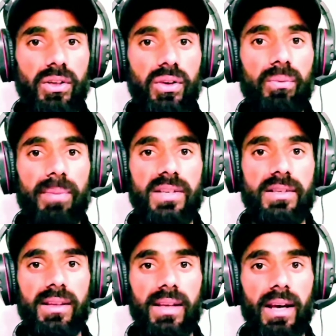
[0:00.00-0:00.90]
क्यों बेच
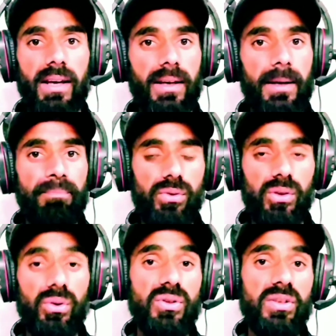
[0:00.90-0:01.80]
देते हैं ये तो
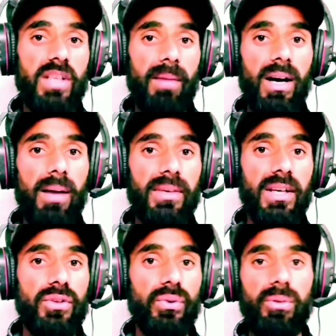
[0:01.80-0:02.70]
दोस्तों जब आपके
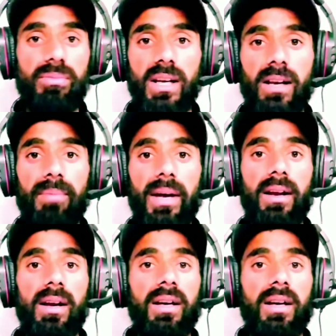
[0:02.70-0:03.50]
यूट्यूब चैनल पर